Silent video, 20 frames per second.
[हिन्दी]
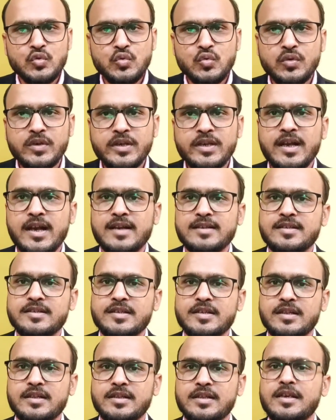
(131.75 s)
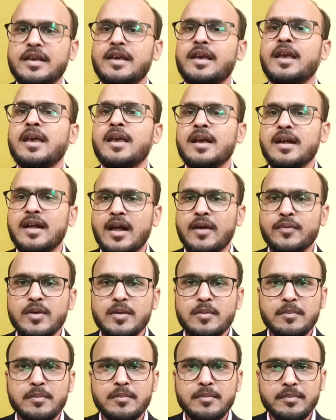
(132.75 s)
सूखी खांसी चलती है
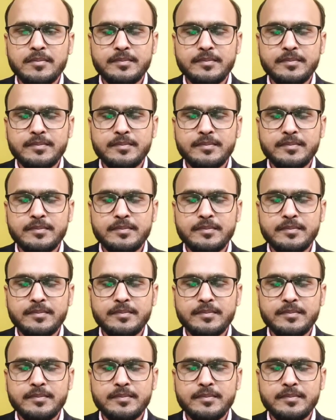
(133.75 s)
काफी